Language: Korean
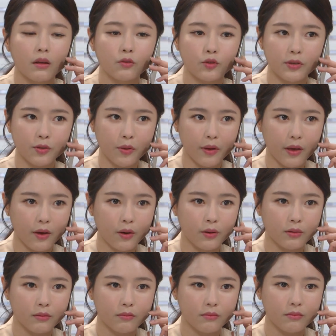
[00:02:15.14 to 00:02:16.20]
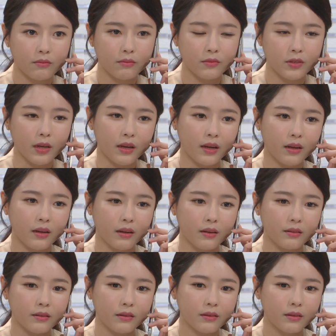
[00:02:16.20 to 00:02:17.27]
죄송해요.
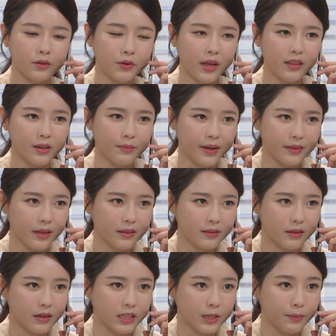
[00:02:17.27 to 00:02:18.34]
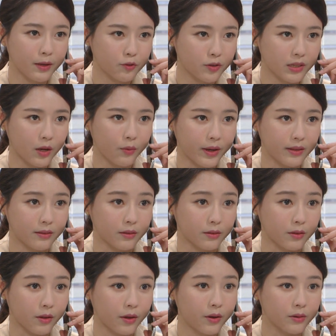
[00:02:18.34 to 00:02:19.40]
제가 의뢰인을 만나느라 지방 출장 와
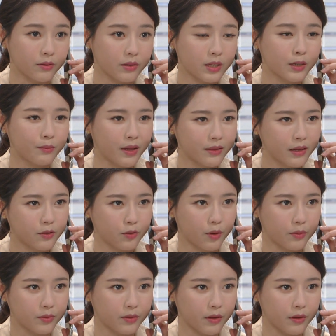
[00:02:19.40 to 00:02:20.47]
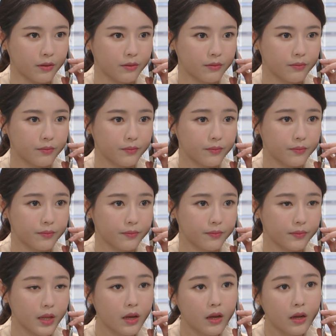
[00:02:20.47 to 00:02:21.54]
있어서요. 지금 만날 수가 없어요.
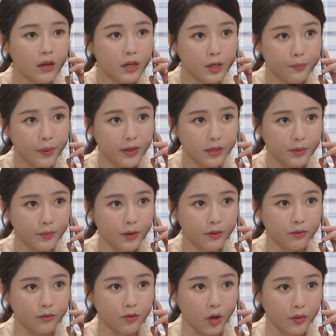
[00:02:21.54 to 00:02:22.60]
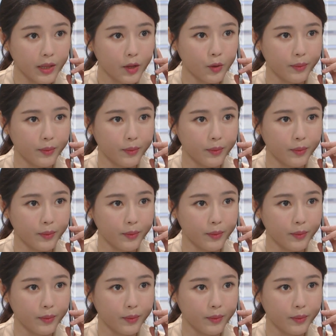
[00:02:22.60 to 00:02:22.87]
급하시면 전화로